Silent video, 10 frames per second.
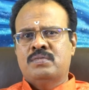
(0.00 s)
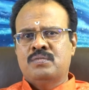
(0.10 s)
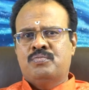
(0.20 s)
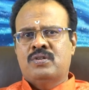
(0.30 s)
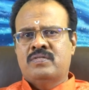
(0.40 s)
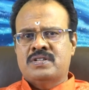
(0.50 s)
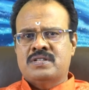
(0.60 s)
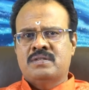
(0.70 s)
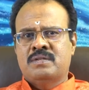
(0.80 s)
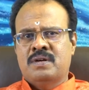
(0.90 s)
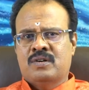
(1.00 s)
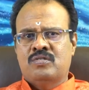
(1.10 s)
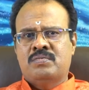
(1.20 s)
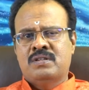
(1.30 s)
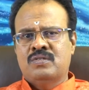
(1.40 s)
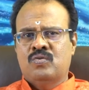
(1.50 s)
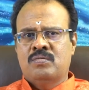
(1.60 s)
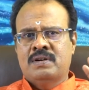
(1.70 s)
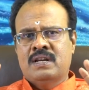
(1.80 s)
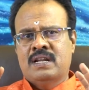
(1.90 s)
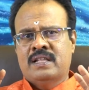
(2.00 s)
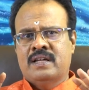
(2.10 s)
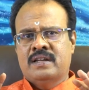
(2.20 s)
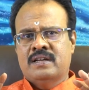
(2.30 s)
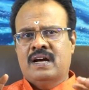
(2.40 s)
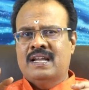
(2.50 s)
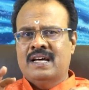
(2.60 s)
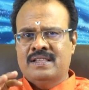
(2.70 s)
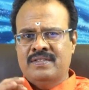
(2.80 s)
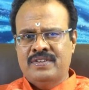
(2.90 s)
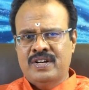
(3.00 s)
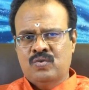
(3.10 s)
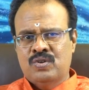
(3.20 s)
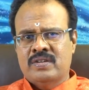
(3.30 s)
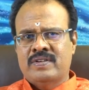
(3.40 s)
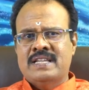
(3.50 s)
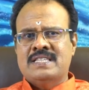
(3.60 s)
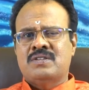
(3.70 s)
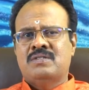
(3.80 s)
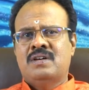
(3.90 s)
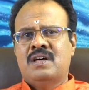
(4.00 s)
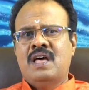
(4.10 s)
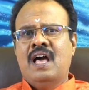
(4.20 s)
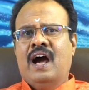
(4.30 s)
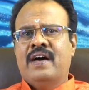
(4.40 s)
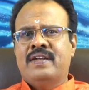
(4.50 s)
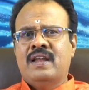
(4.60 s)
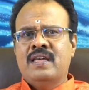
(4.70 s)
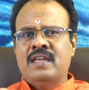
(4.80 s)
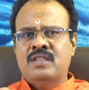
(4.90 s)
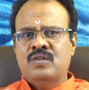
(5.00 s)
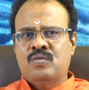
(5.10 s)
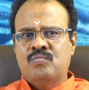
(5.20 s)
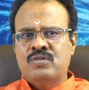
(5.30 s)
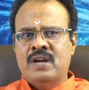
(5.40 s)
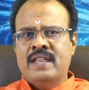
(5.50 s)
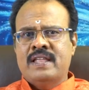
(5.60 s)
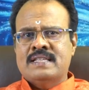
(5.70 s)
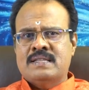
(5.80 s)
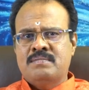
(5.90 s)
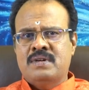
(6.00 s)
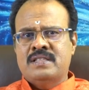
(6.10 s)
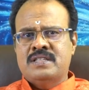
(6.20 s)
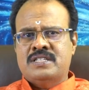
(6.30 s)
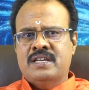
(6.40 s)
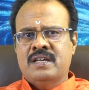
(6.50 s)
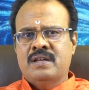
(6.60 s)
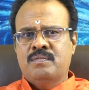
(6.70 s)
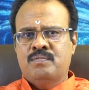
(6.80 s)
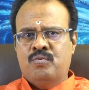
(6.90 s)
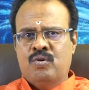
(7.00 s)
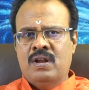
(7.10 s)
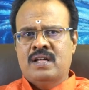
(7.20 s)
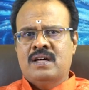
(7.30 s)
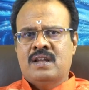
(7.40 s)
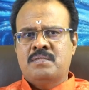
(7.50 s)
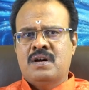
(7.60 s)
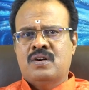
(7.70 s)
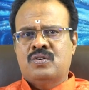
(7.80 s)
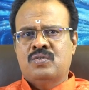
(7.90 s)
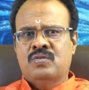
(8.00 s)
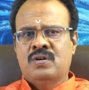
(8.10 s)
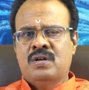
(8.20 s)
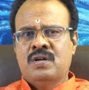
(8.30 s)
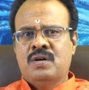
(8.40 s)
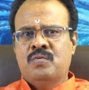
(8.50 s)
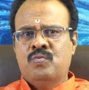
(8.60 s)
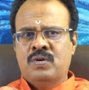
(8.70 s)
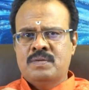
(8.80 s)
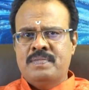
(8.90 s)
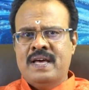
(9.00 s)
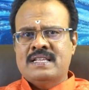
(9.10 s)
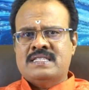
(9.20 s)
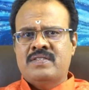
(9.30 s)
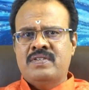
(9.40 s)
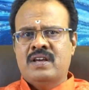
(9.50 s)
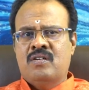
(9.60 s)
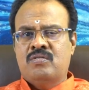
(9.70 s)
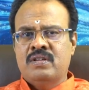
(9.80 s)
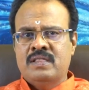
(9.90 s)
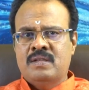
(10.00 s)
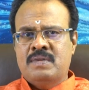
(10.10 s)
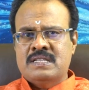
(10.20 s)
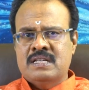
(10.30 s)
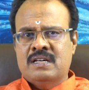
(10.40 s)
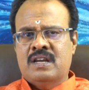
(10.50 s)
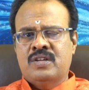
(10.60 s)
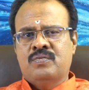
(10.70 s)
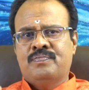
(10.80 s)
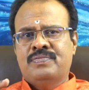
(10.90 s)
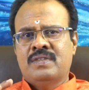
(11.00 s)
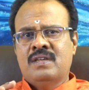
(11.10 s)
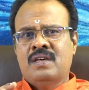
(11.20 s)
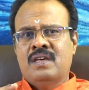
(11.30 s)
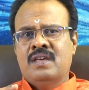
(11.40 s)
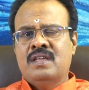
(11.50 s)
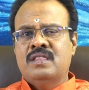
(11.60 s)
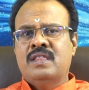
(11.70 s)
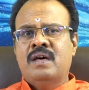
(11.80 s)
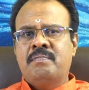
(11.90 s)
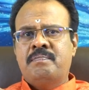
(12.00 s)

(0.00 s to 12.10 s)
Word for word: என்பது போன வருஷம் அக்டோபர்லேருந்து குருபல் நல்லா தான் இருக்குது ஆனால் அந்த வீடு கொடுத்தவன் நீசம் அதனால் இதுக்கு முன்னாடி நீங்கள் சம்பாதிச்ச பொருளாதாரமாகட்டும் உங்கள் பேங்க் சேவிங் ஆகட்டும் இந்த மாதம் கரையும் இந்த